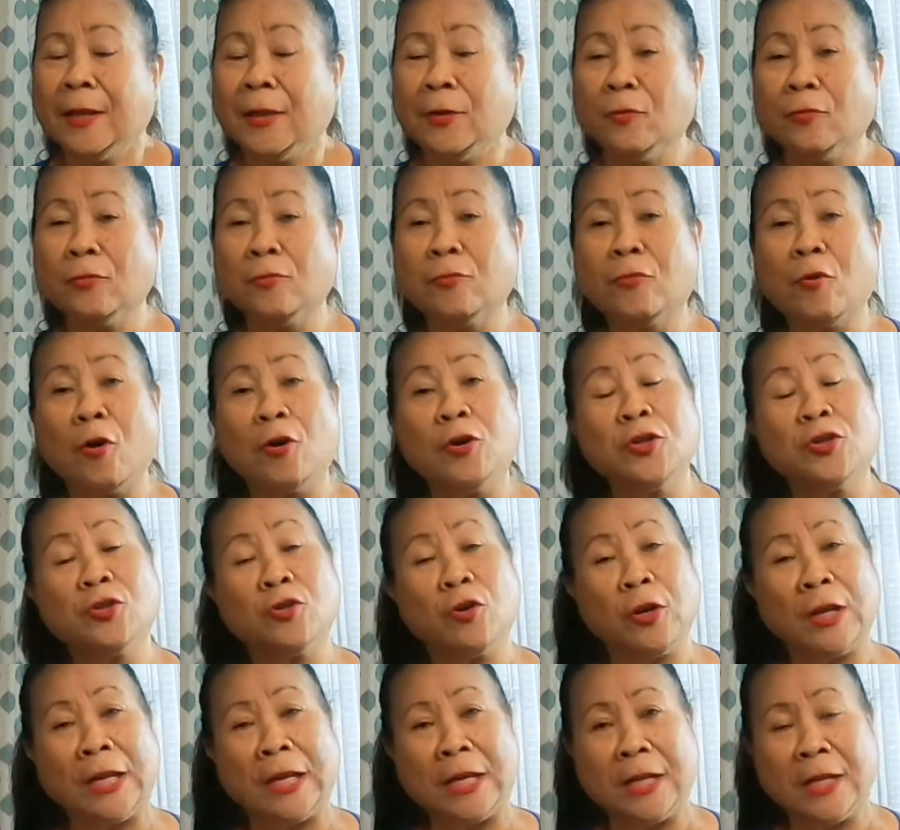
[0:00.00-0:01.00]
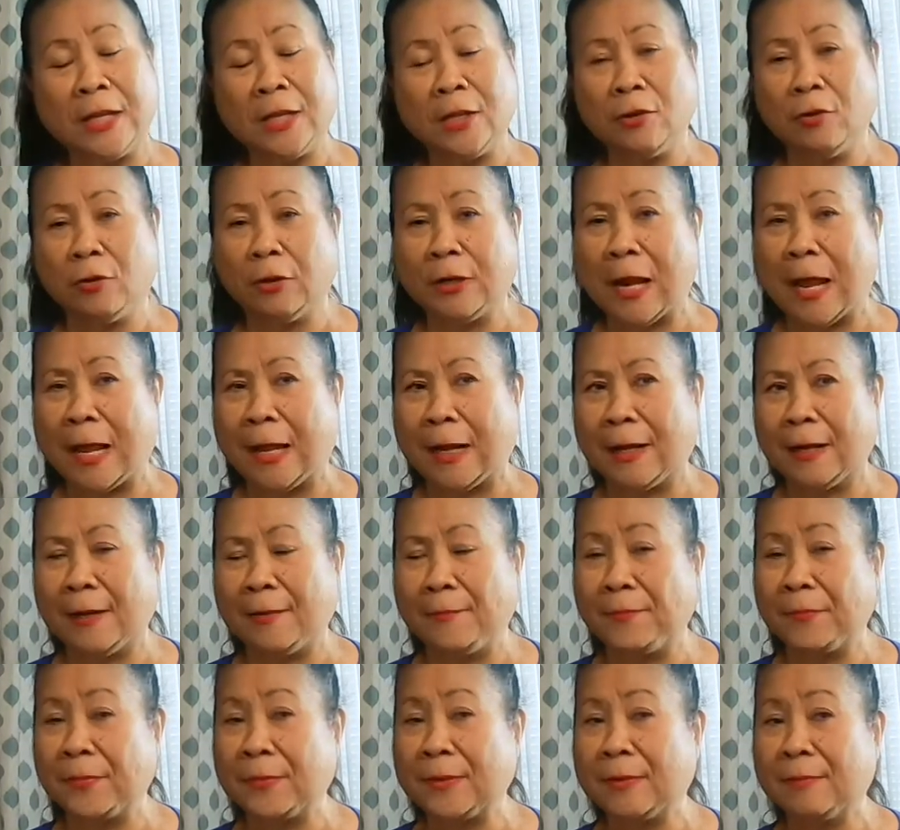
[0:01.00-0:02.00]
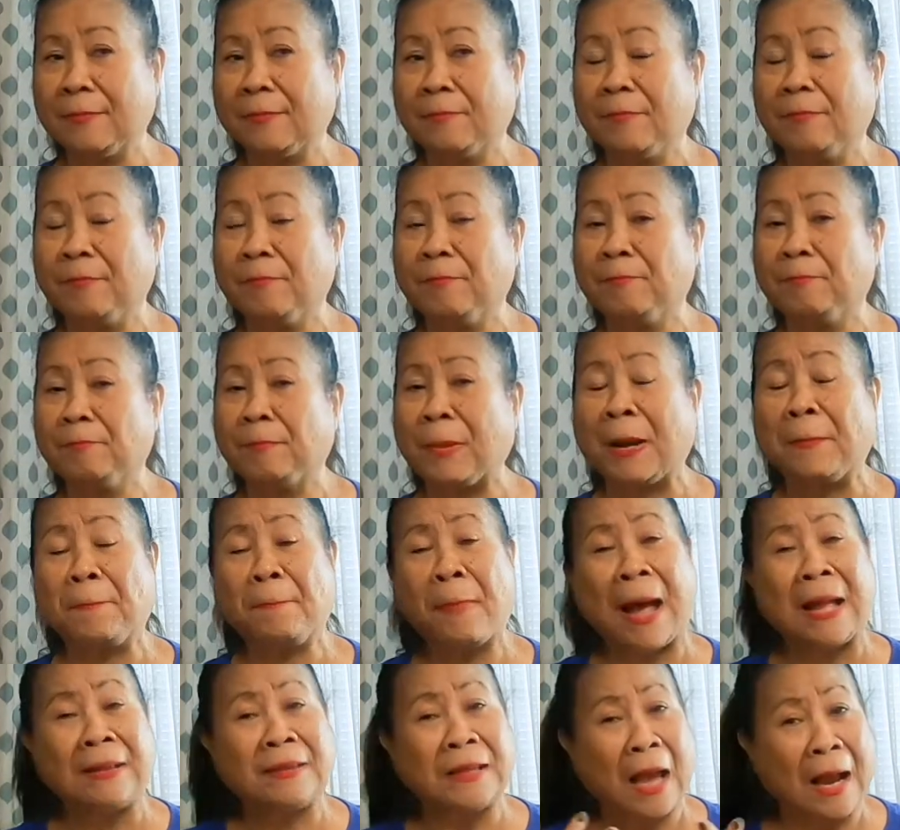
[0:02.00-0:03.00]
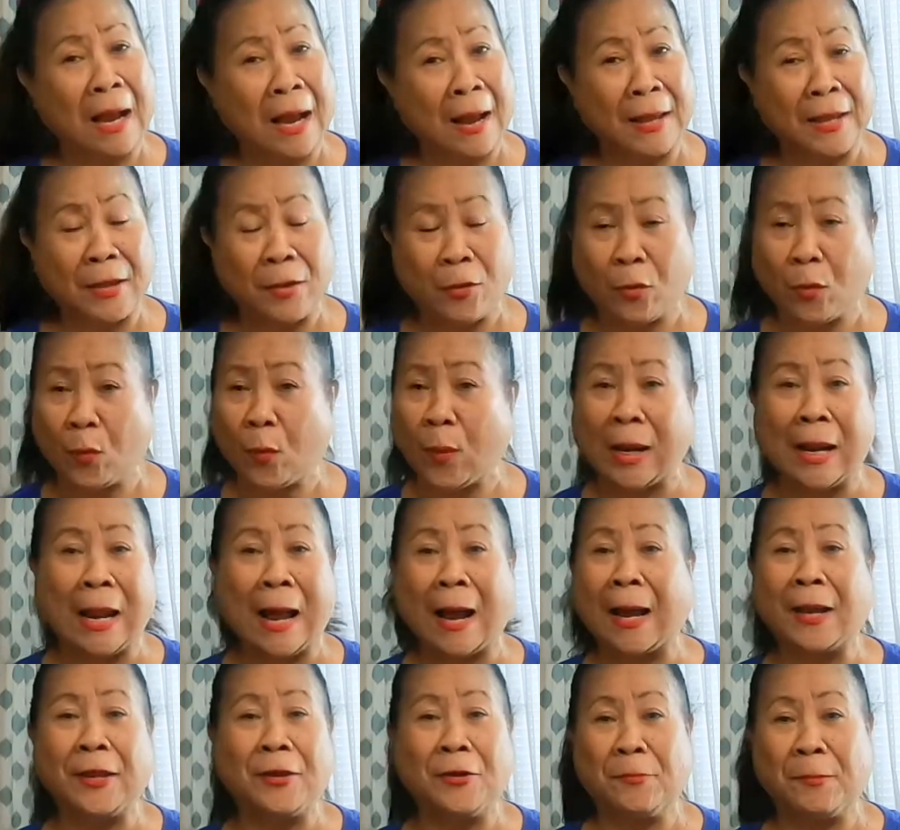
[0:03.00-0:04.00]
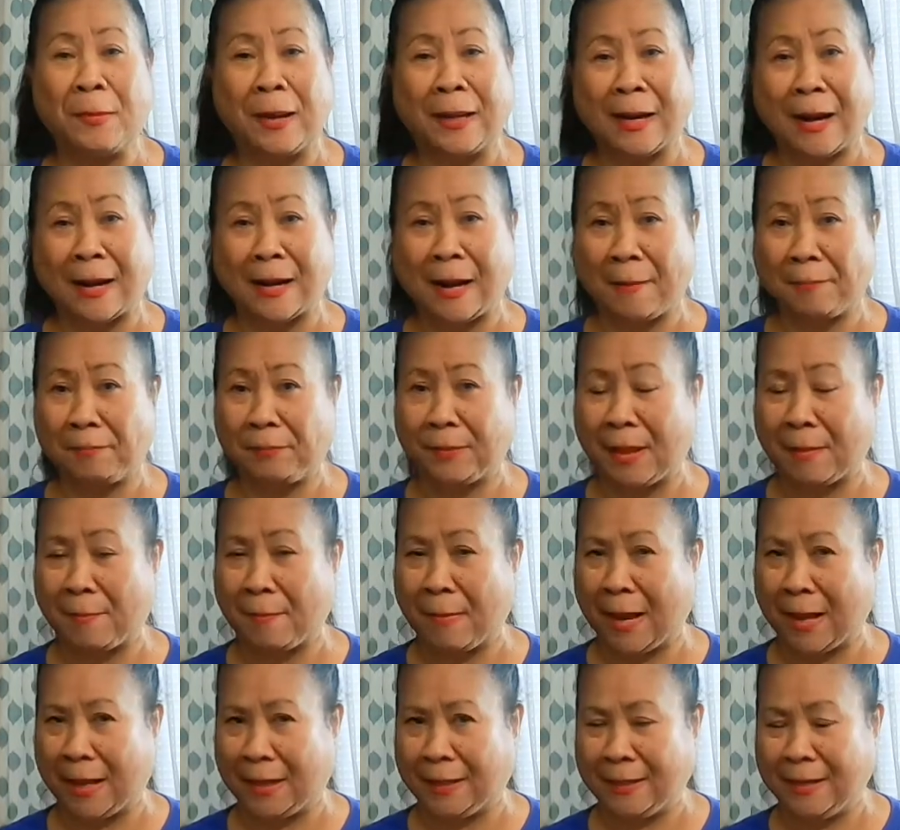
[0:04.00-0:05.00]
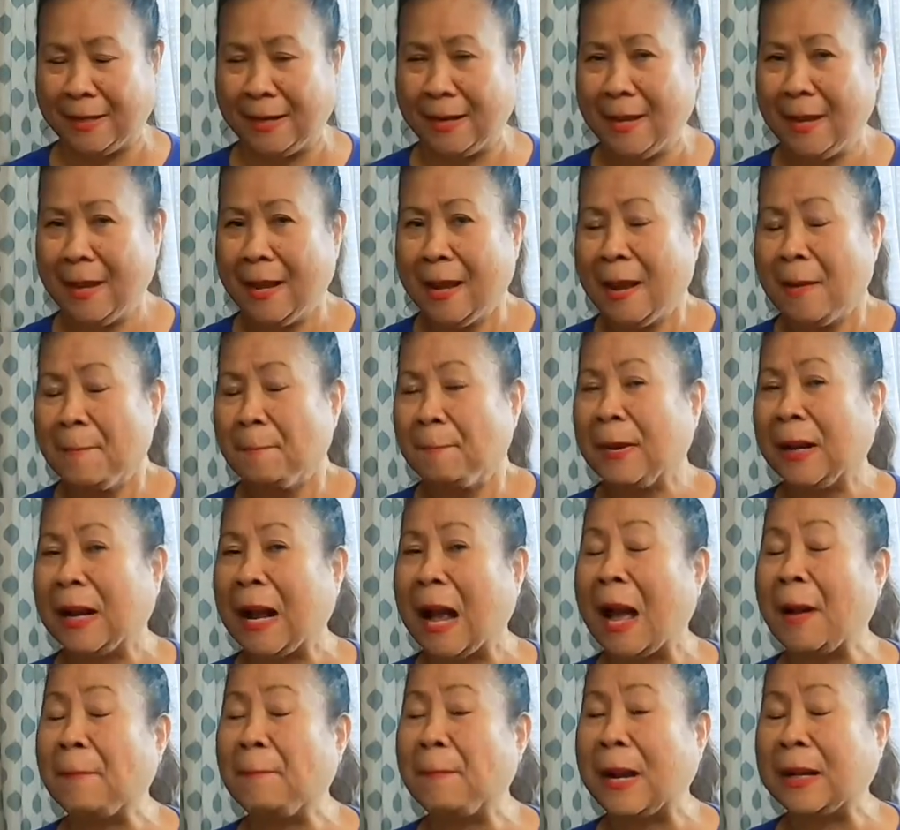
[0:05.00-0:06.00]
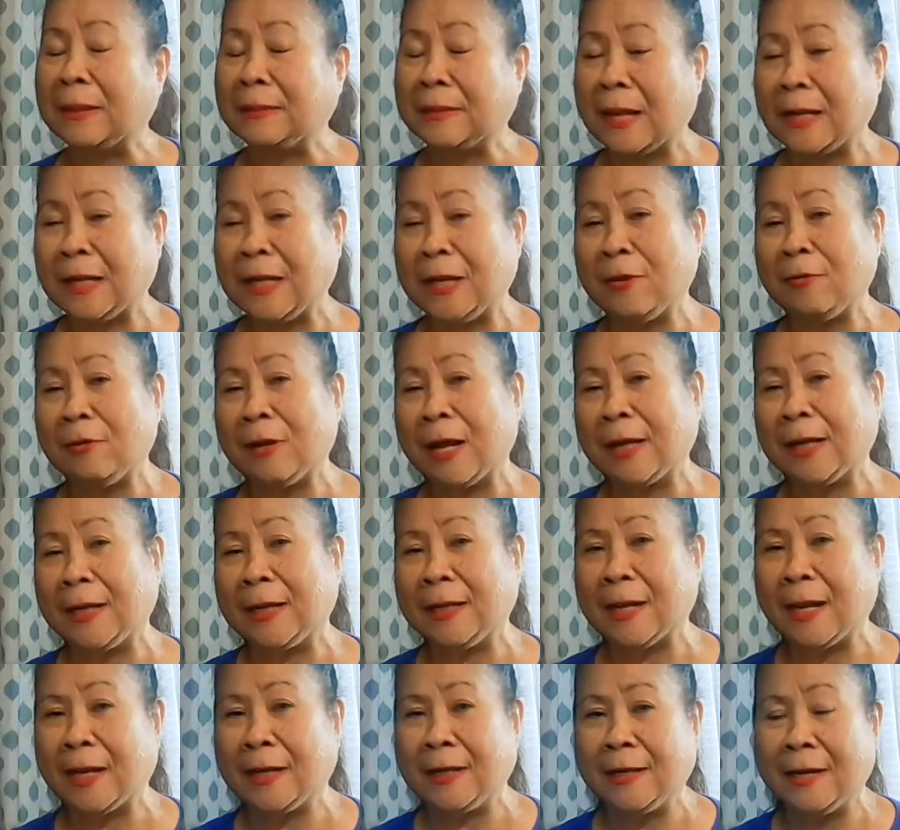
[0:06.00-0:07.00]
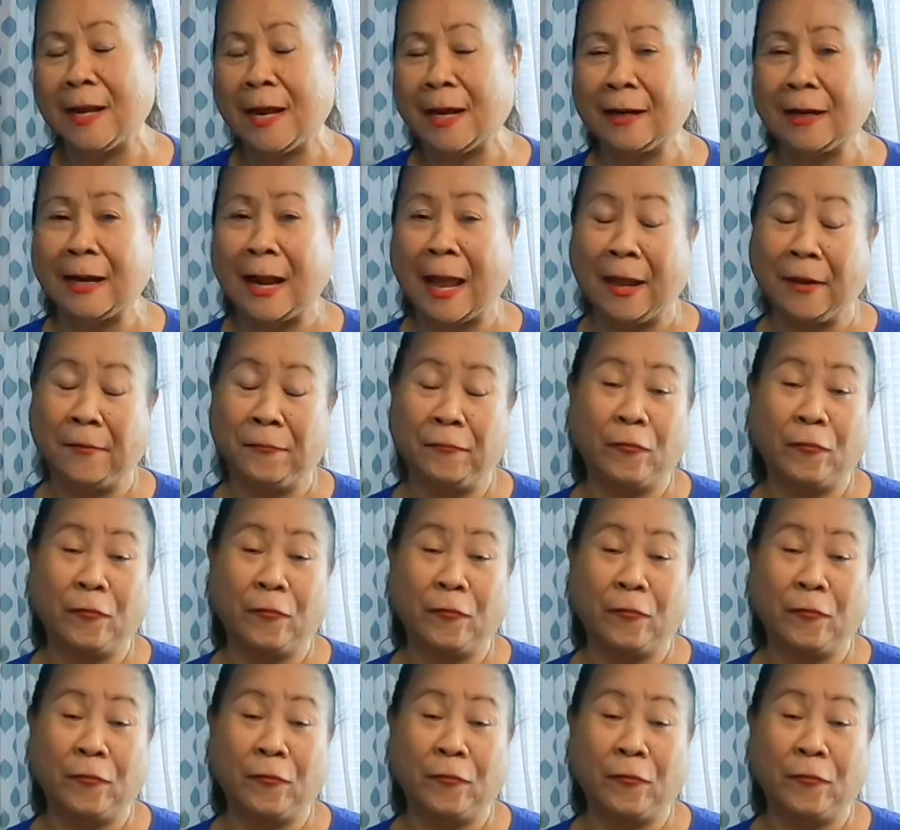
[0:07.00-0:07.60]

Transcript: Yung kontrolin ninyo dahil pagbata kayo, wala kayong mararamdaman pag-apat na ninyo ng edad ng like